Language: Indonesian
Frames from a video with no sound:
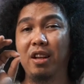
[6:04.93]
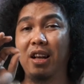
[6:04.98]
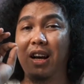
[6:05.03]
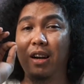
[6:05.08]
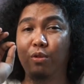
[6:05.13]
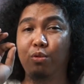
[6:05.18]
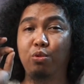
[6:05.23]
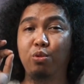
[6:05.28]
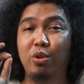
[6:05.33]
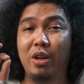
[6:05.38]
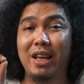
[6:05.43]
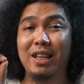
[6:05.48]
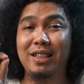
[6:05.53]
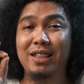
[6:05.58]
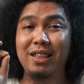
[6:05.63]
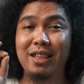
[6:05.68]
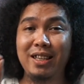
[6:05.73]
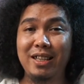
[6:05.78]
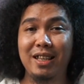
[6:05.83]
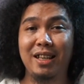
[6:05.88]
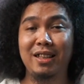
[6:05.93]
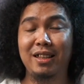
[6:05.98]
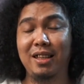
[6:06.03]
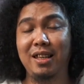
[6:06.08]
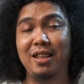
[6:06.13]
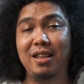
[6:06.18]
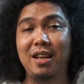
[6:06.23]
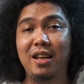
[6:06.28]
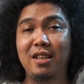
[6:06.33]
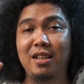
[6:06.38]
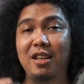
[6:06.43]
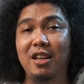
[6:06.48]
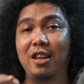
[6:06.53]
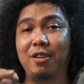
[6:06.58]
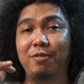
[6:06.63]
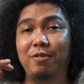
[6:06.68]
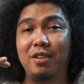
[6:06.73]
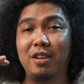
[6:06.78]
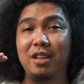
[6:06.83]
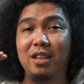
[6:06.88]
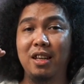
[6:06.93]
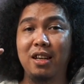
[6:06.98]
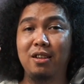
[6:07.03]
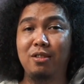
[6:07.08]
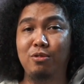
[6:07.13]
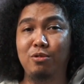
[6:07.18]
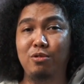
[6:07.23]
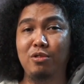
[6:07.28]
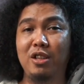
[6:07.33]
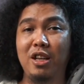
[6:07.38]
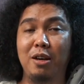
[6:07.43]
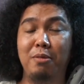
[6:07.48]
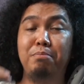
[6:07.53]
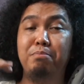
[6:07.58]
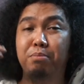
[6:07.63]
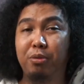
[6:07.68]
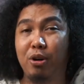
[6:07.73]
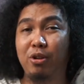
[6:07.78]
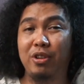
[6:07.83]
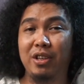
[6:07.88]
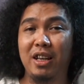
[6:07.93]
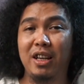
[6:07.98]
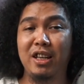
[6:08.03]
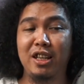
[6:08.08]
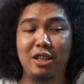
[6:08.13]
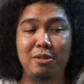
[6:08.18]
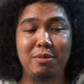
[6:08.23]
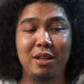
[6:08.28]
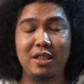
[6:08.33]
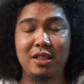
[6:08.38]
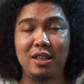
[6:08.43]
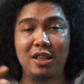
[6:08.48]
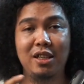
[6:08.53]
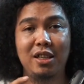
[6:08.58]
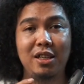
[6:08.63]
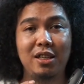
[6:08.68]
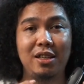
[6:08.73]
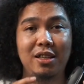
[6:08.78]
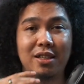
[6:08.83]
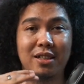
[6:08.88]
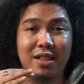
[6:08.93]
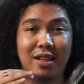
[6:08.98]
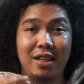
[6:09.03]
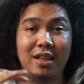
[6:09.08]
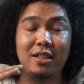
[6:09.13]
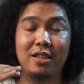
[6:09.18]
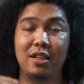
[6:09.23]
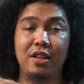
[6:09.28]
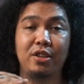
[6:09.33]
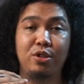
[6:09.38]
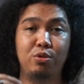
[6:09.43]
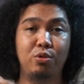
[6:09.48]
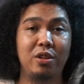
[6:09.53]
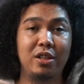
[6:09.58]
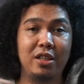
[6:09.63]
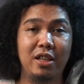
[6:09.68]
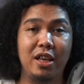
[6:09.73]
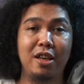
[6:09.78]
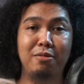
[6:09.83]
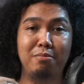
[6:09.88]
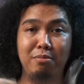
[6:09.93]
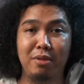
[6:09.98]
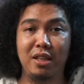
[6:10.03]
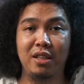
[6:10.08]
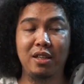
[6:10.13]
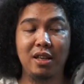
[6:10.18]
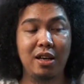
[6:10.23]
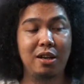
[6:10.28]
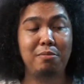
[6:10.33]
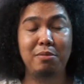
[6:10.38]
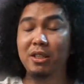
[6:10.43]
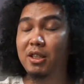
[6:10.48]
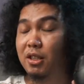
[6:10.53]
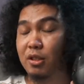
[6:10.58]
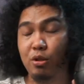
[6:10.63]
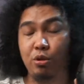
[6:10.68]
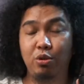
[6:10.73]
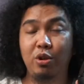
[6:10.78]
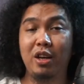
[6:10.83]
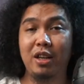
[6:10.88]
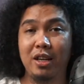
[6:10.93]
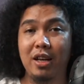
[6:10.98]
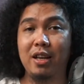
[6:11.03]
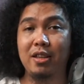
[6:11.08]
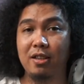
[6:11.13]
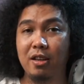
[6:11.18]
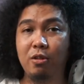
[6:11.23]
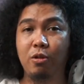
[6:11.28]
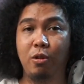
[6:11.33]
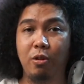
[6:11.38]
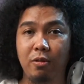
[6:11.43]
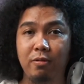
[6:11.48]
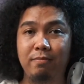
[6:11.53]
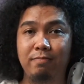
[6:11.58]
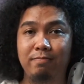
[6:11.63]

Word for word: akurasinya tidak di level yang udah pro ya. Ini masih di kelas casual gaming ya, masih sesuai harganya kok